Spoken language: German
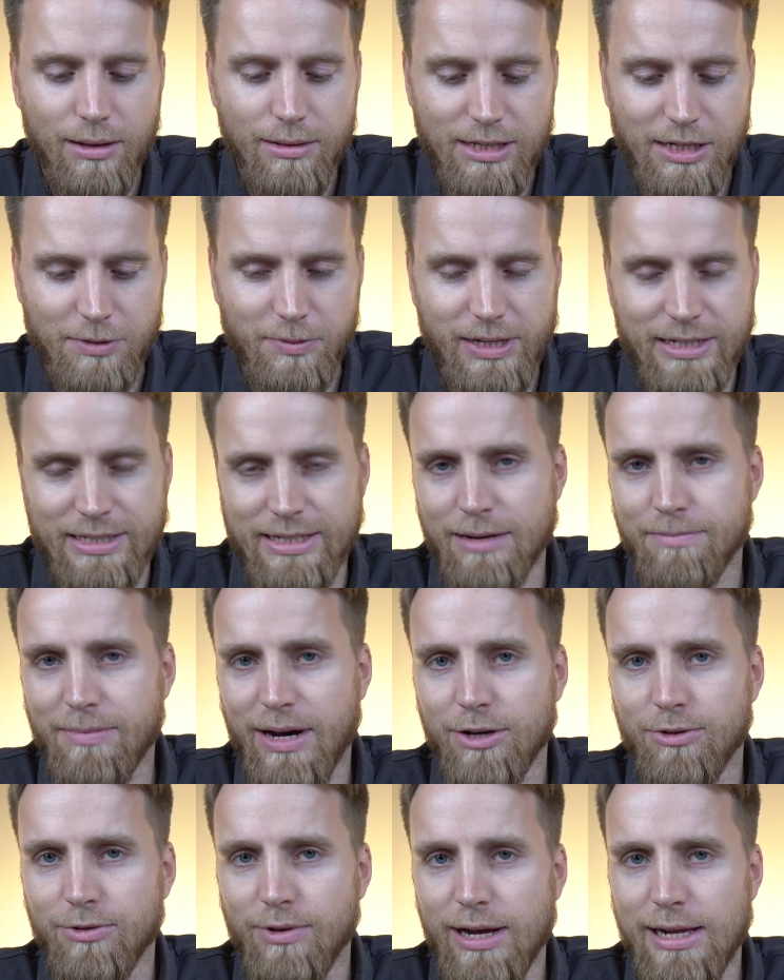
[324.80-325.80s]
dass man das dann
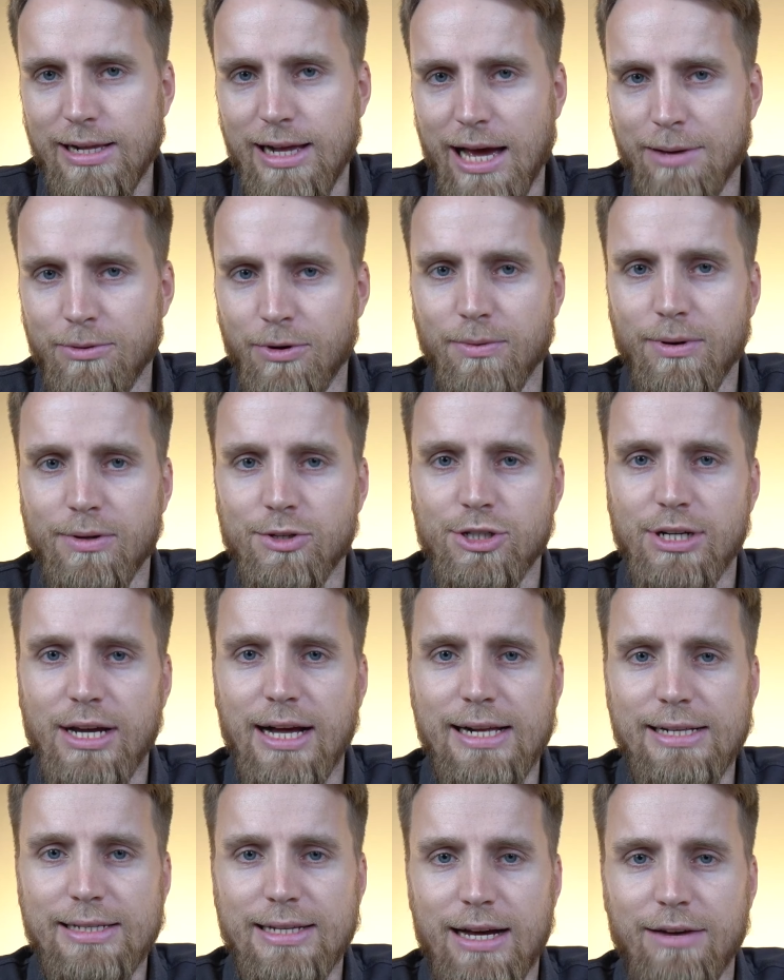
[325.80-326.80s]
manuell einmal über den
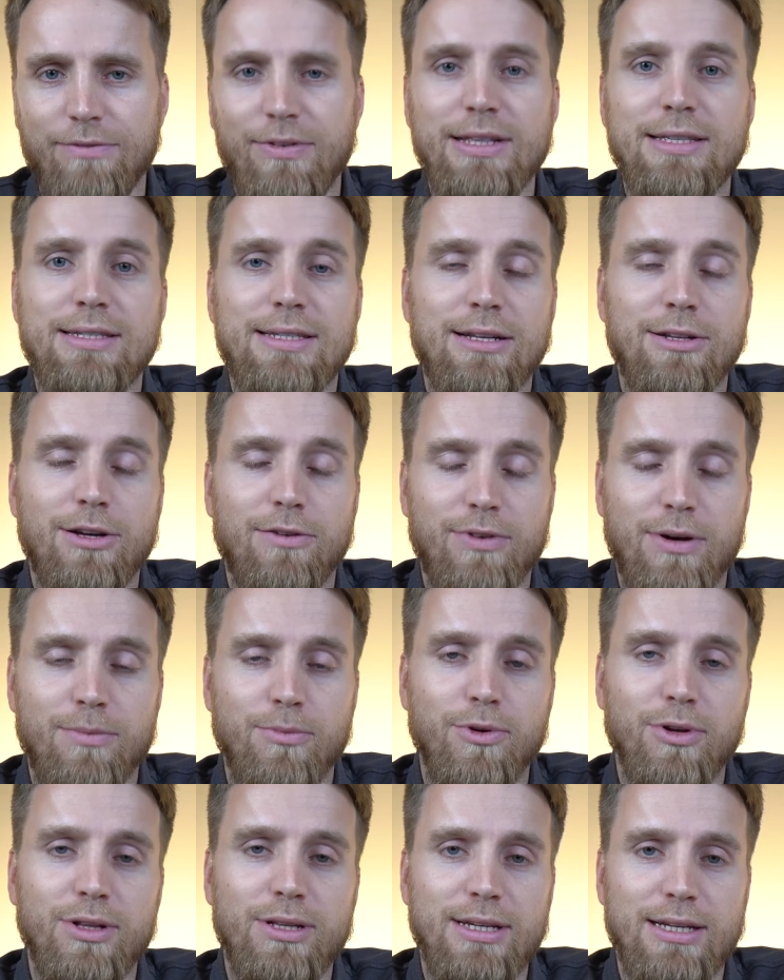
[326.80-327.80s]
Schalter, wenn es dann einfach
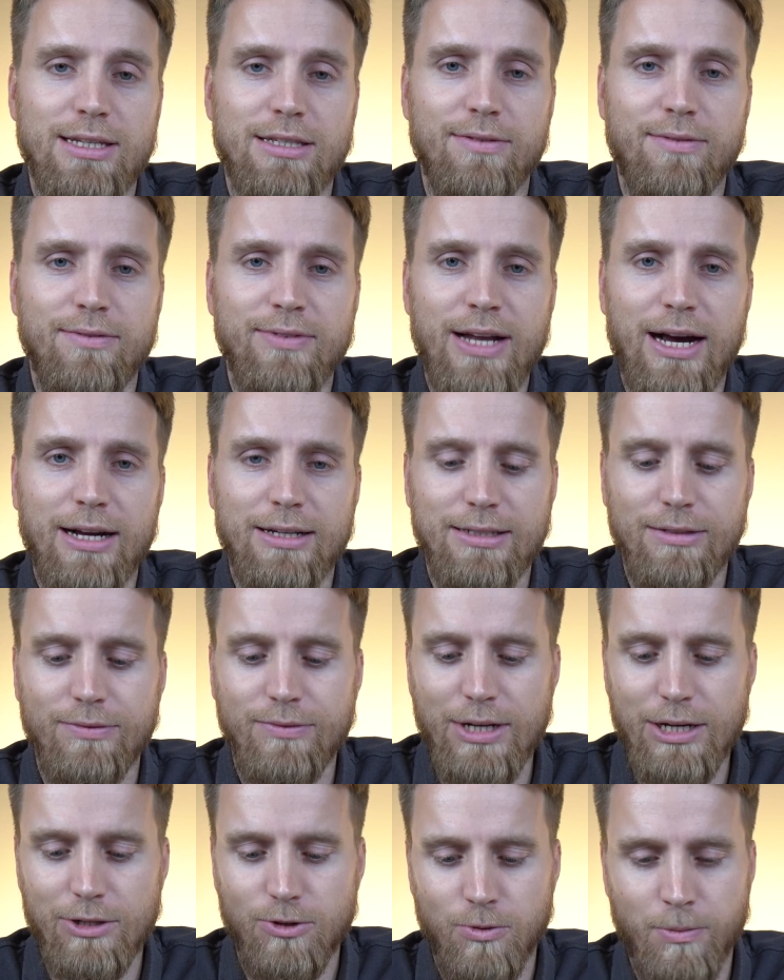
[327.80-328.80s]
möglich ist, wieder
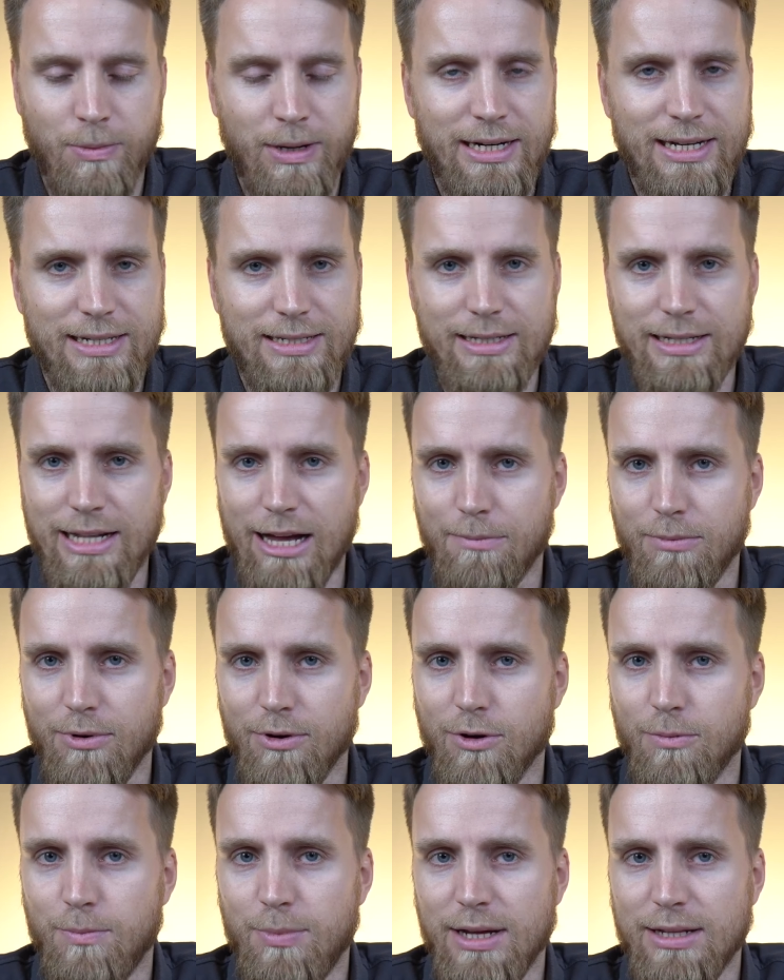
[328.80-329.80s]
aktiviert und man lässt die Lampe
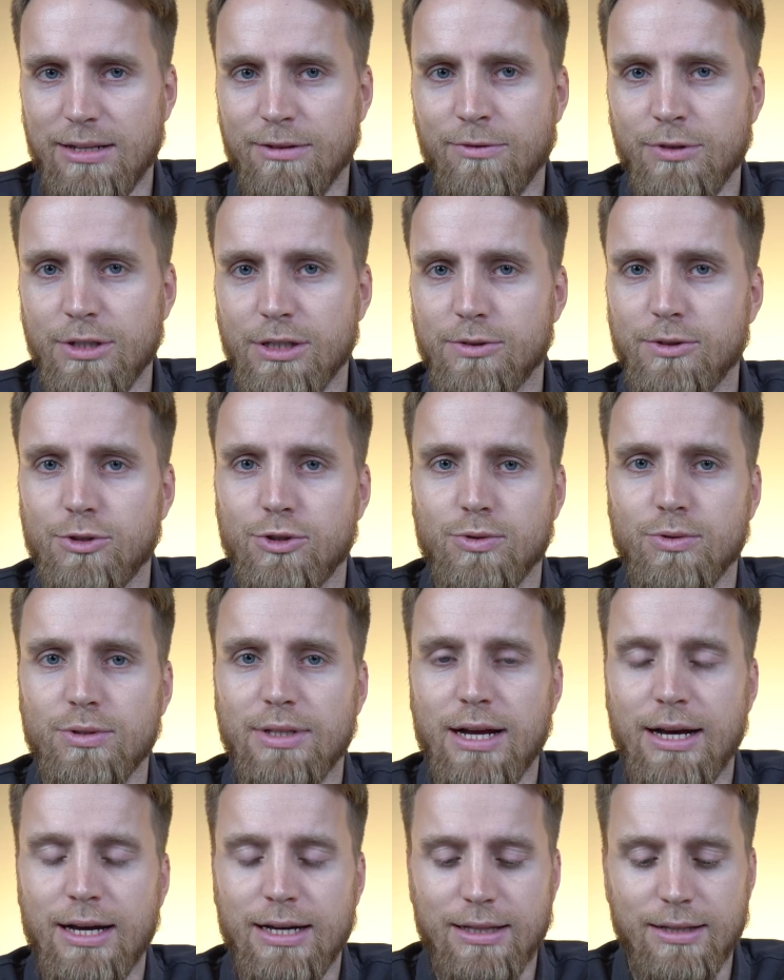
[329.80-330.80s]
komplett 24
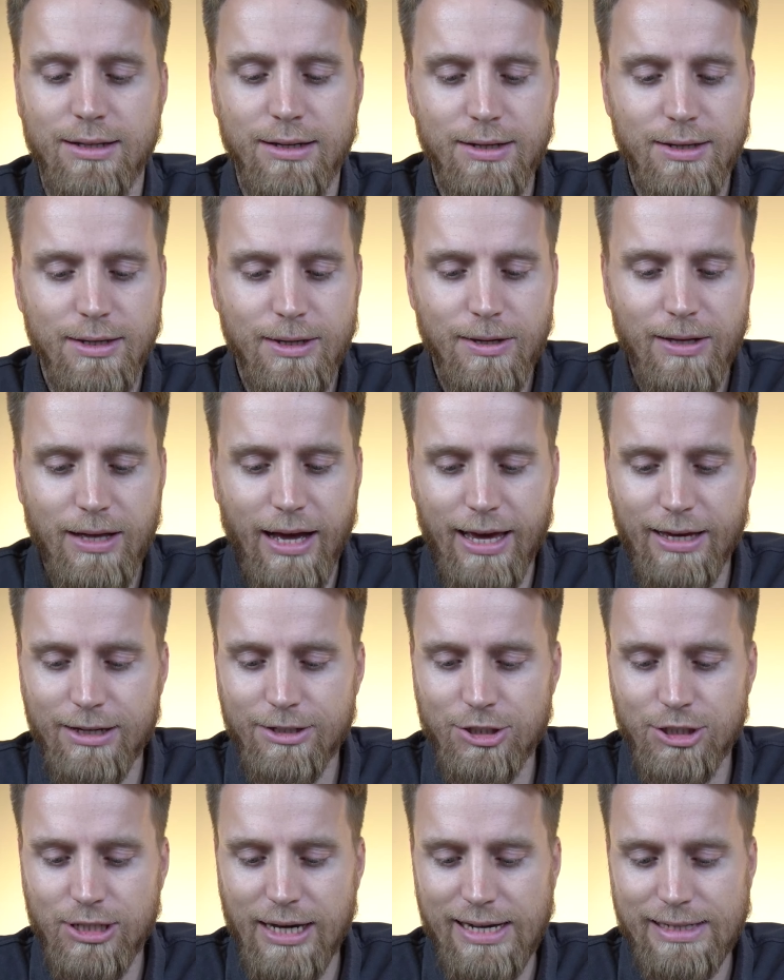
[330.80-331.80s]
Stunden ein,
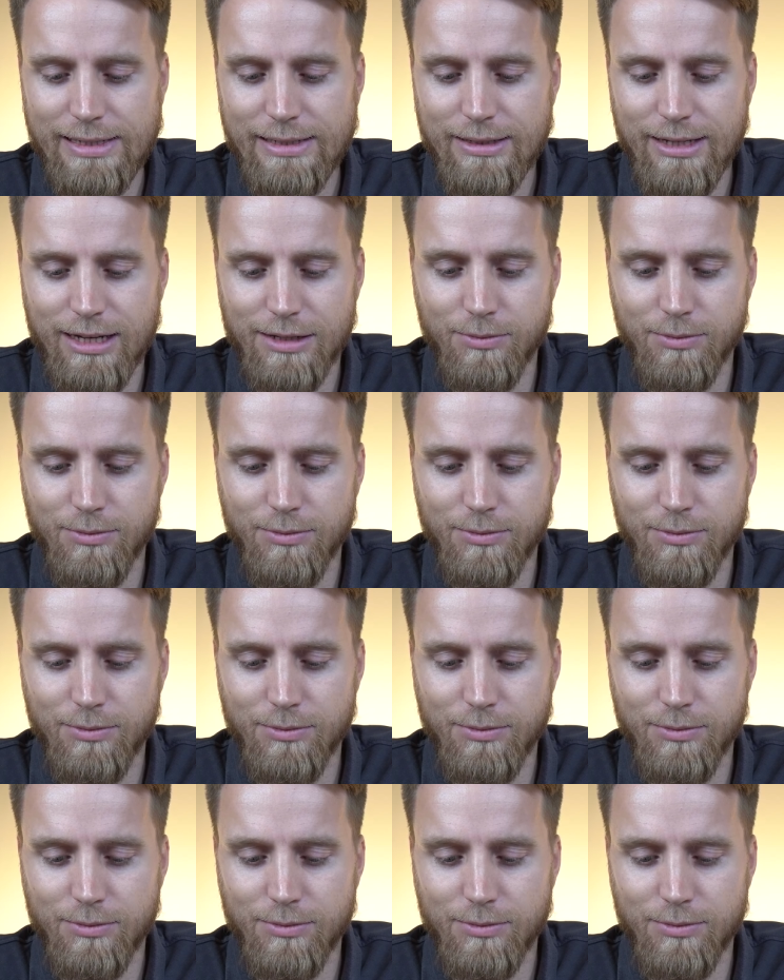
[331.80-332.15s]
eingeschaltet.